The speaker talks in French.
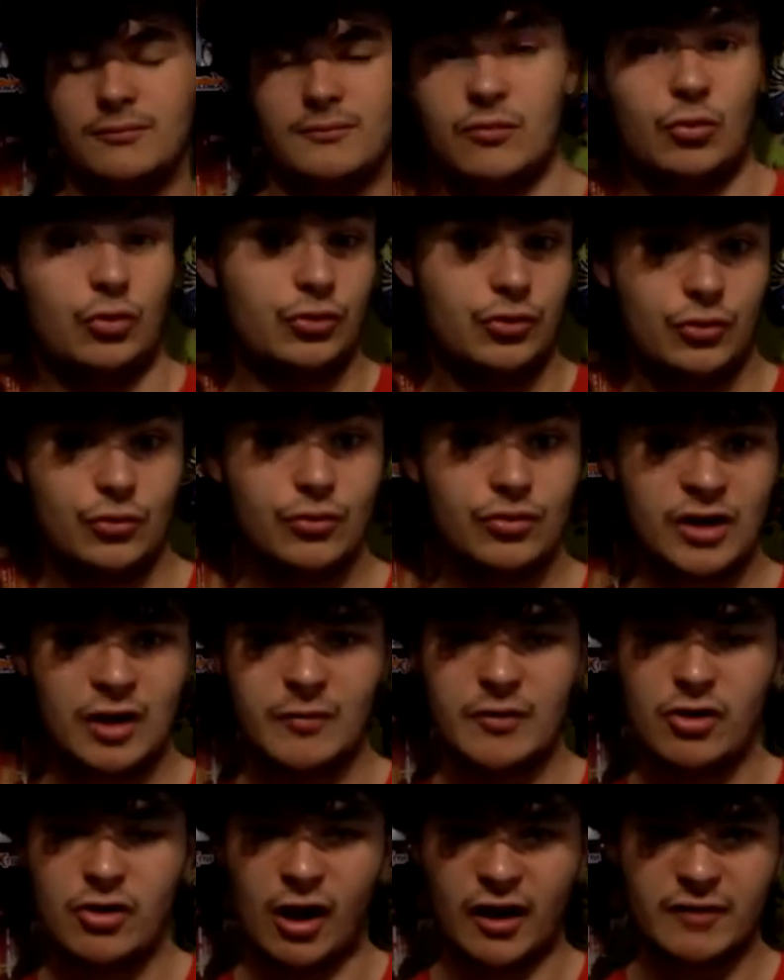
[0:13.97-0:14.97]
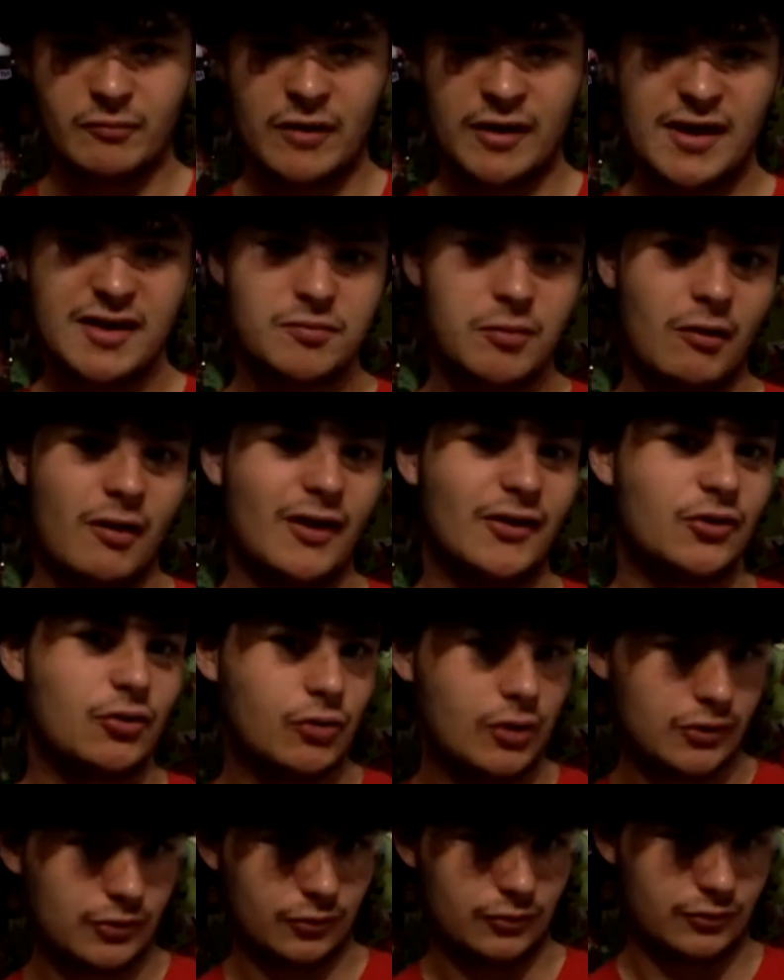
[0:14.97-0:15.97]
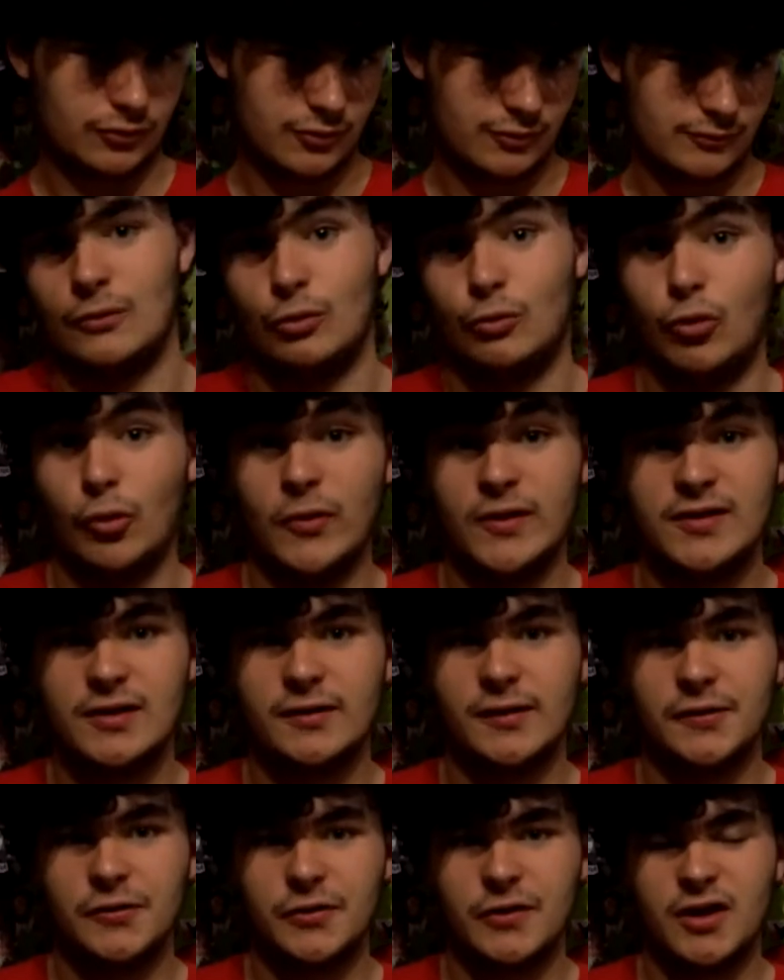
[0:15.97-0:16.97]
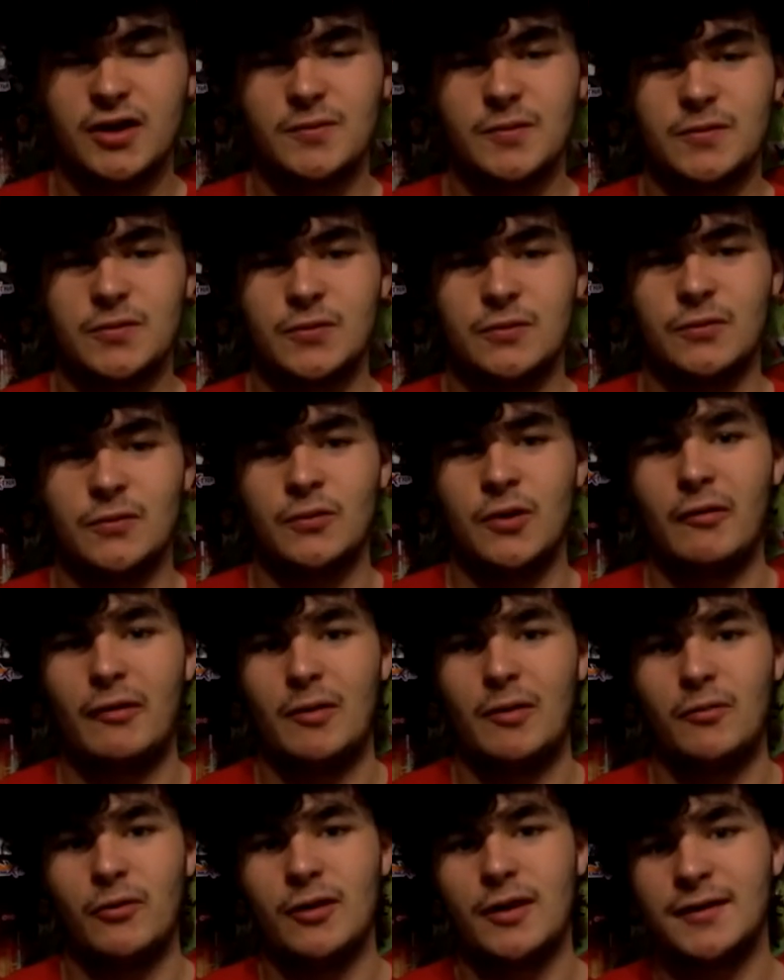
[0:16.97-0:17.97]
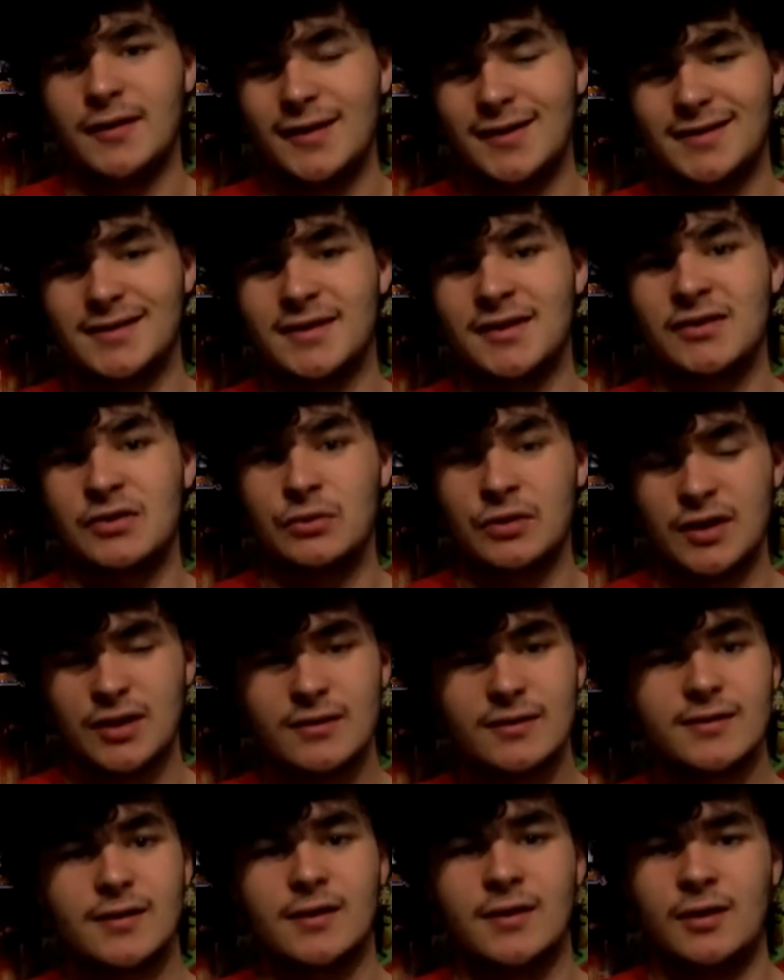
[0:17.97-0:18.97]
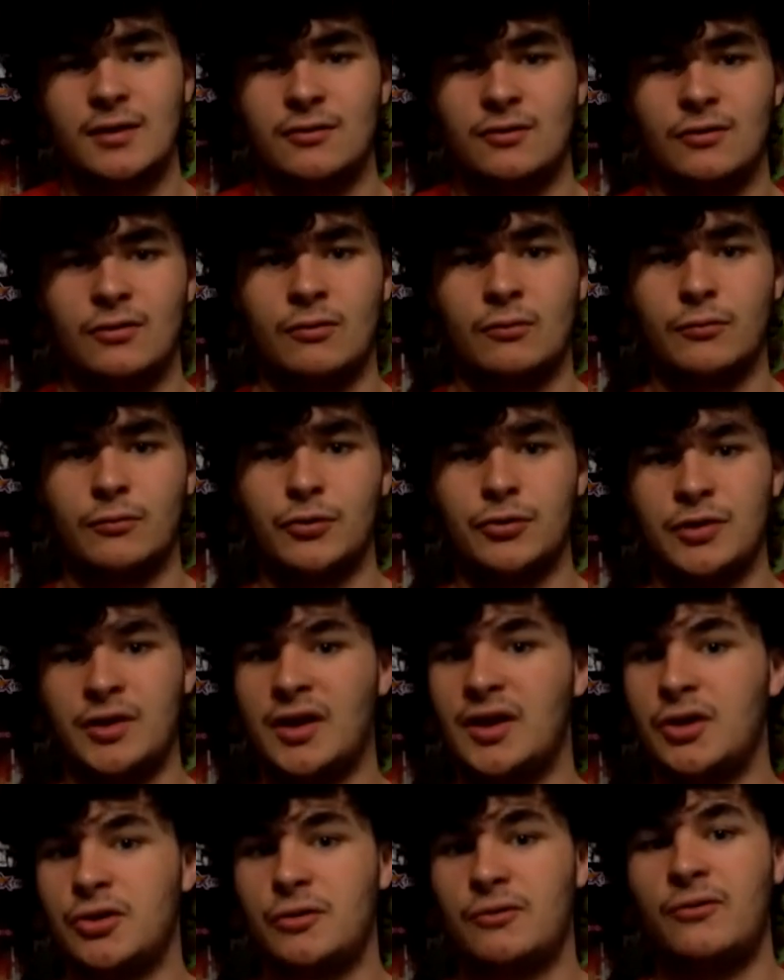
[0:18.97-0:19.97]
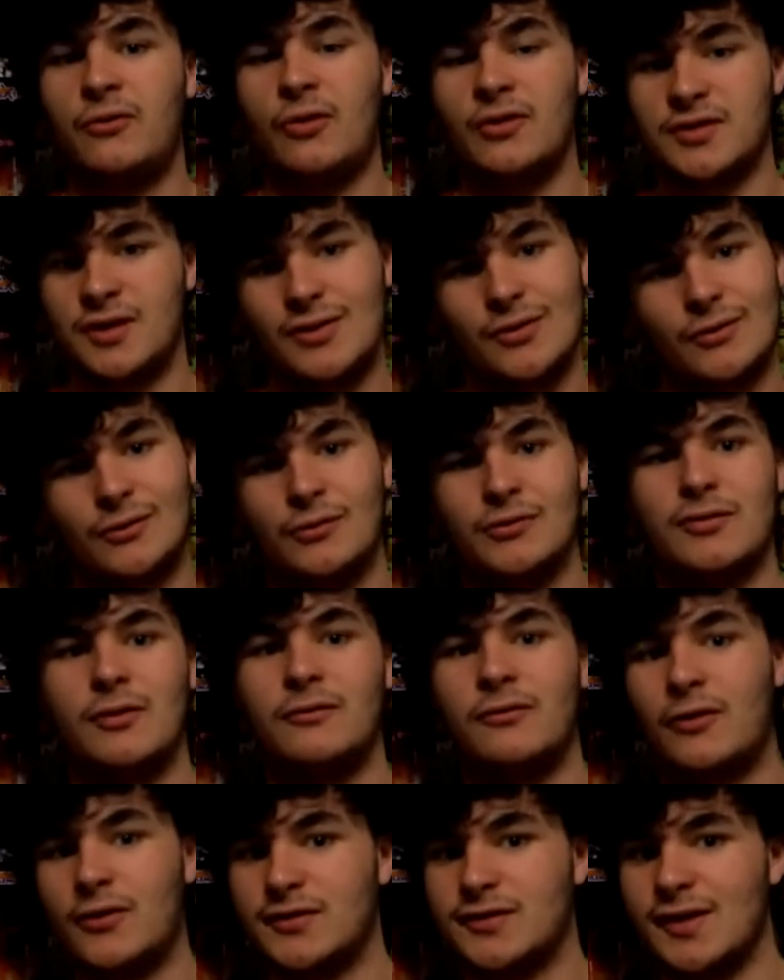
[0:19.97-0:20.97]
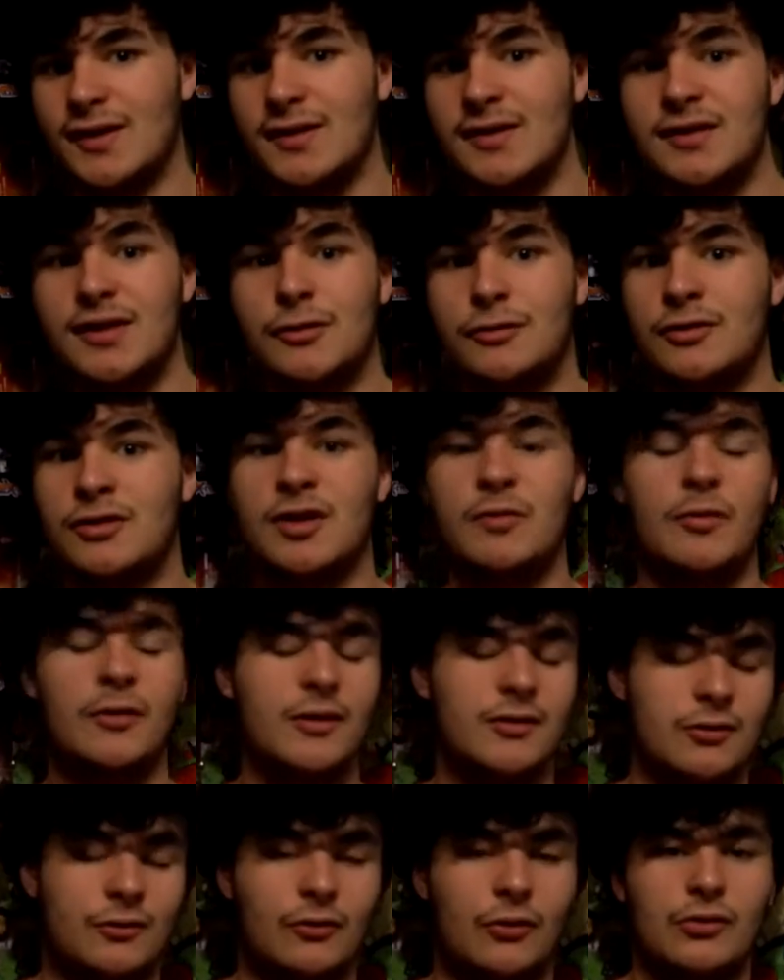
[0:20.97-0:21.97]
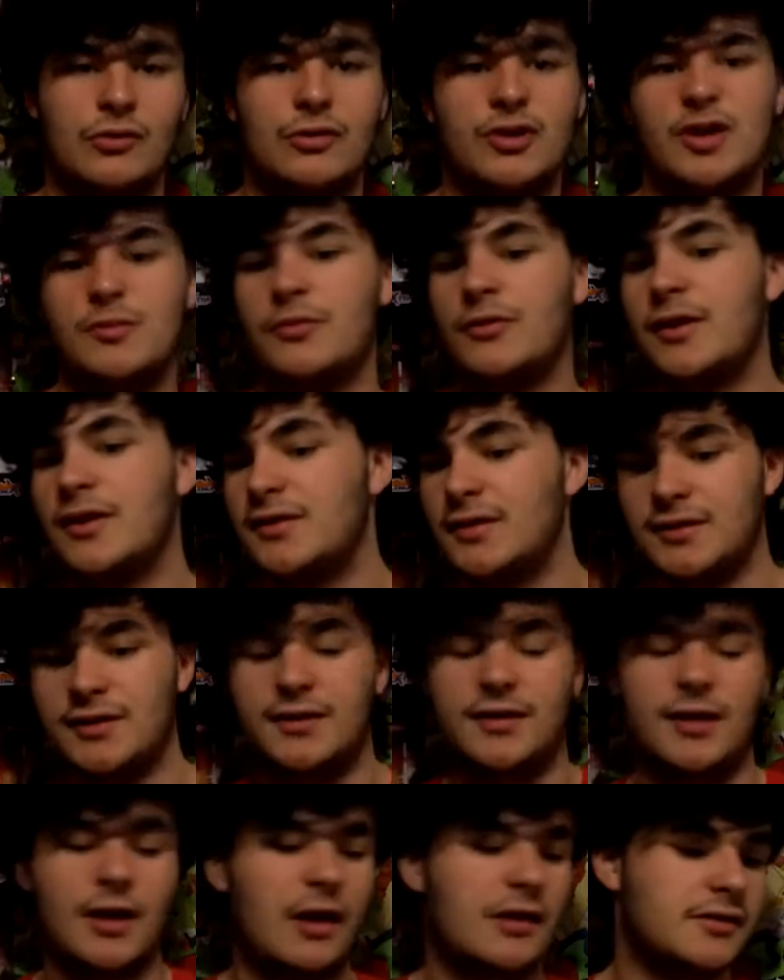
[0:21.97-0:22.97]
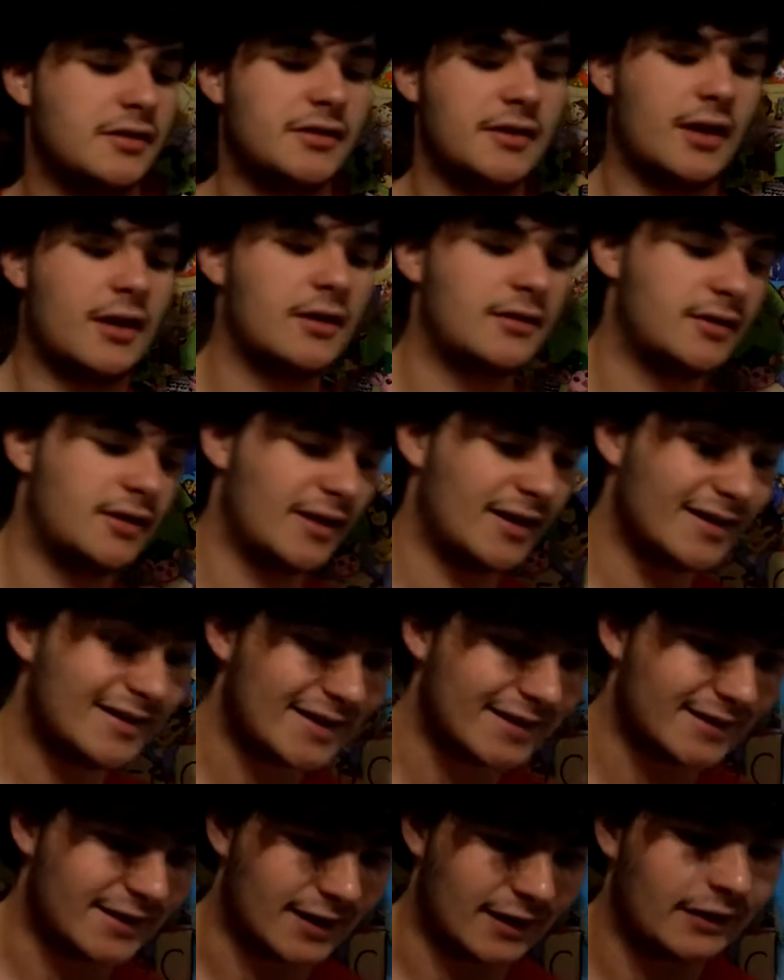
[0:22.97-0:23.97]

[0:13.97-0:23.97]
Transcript: Bon, du coup, j'ai amélioré ma NES pour avoir trois trucs. Le premier, c'est le dézonage parce que normalement, la NES est zonée, c'est-à-dire qu'on peut qu'à des jeux français sur une console française, des jeux japonais sur une console japonaise, etc. etc. etc.